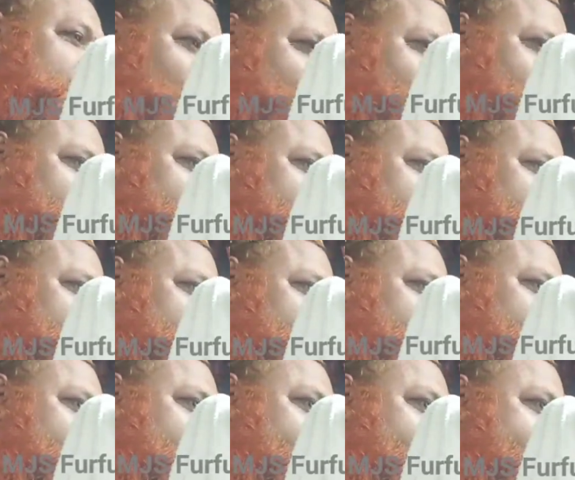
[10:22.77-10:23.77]
কথা বুঝছেন
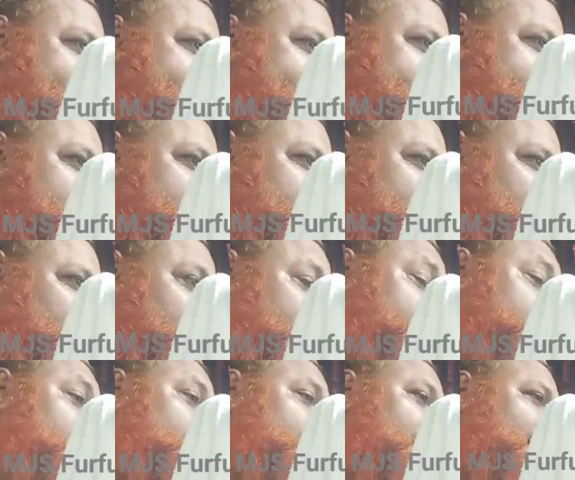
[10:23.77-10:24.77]

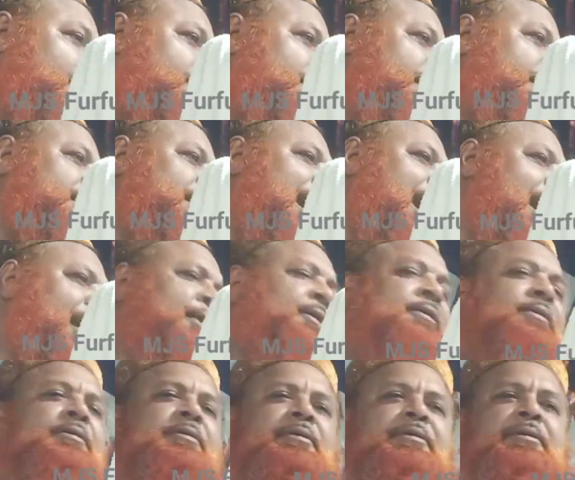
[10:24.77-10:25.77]
নবীওয়ালা হয়ে যাই
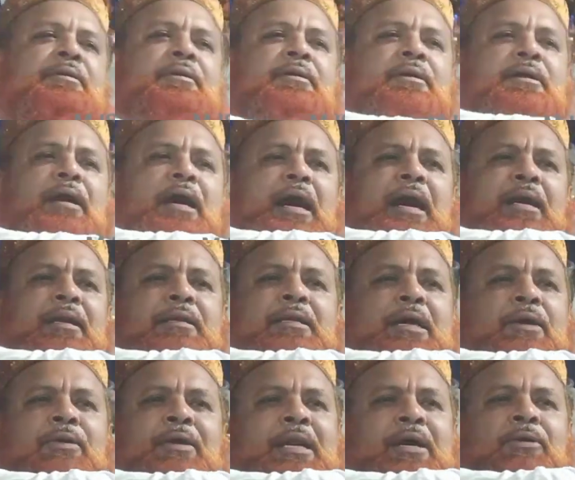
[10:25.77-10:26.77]

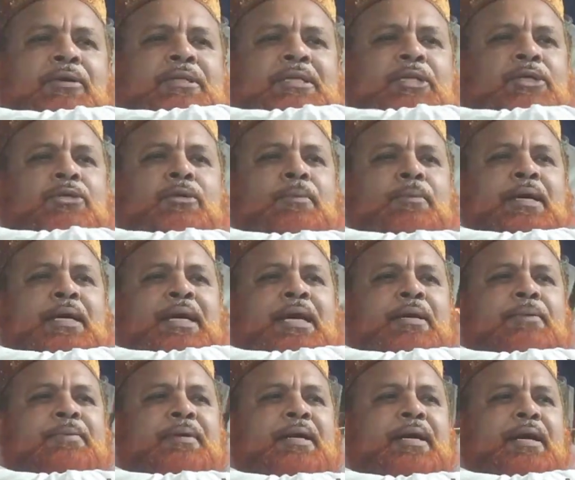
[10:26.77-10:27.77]
আল্লাহওয়ালা হতে সময়
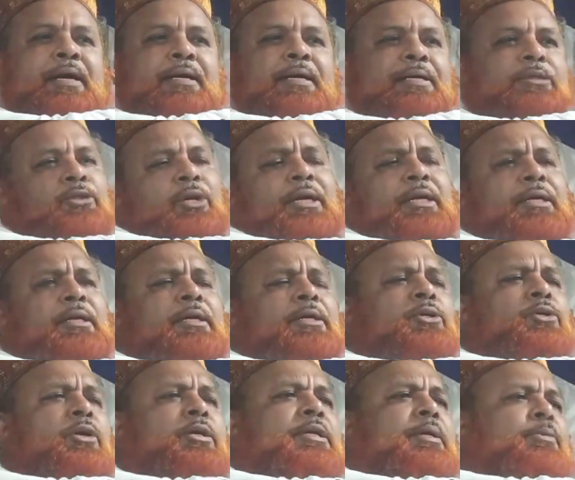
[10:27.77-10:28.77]
লাগবে না চলেন
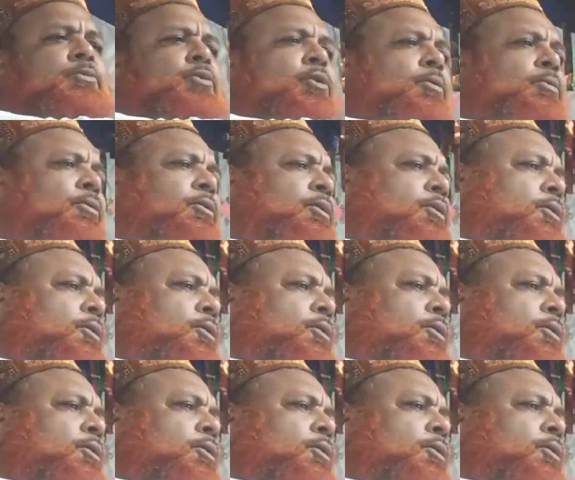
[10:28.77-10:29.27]
সংক্ষেপ করব।